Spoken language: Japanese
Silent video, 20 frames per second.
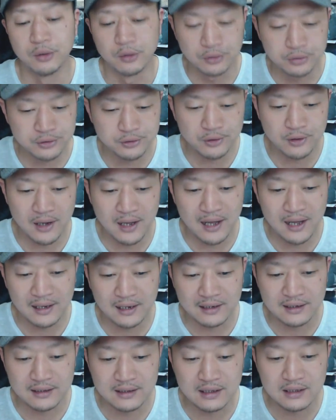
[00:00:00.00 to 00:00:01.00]
お風呂
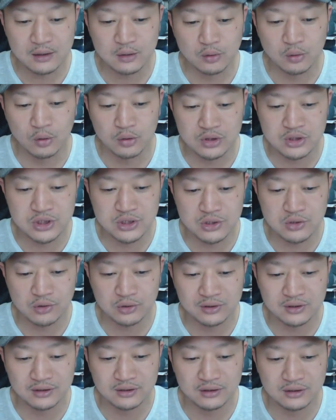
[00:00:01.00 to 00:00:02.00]
上がりに腰
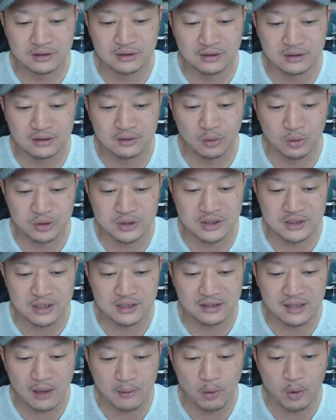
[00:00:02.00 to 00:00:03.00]
を、腰
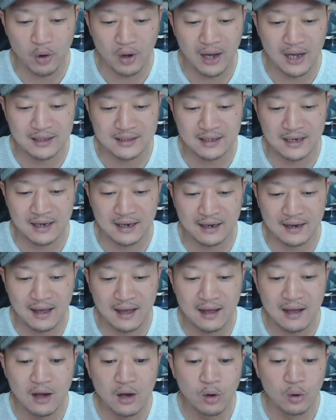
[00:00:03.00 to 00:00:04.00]
に手を当てなが
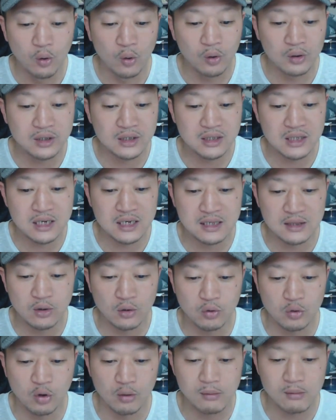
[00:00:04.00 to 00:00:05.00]
らお気に入り
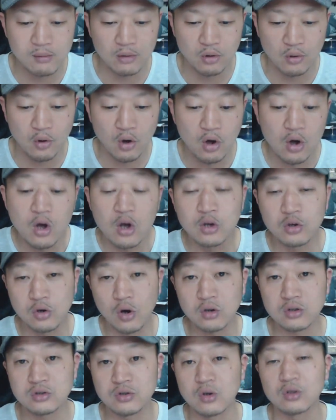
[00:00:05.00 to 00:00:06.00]
の飲み物を
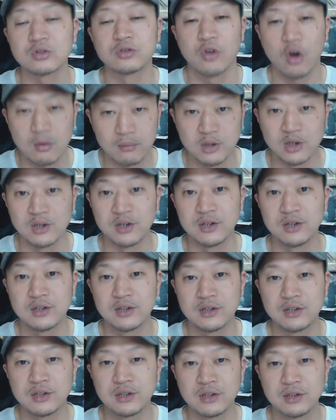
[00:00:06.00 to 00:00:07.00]
ごくごく飲む。
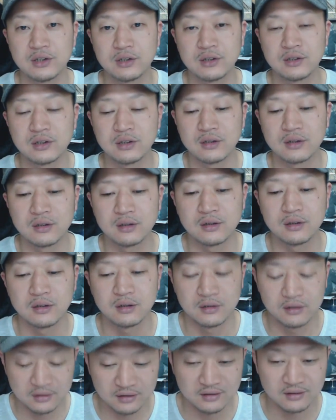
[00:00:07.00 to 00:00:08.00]

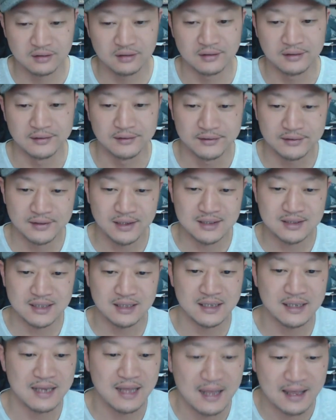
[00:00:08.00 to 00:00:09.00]
うん、確
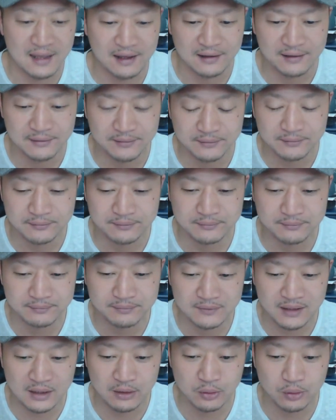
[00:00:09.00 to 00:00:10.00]
かにね。
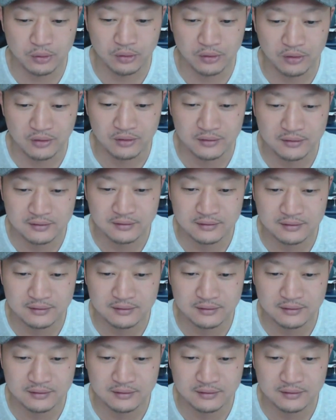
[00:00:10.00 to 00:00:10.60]
なるほど。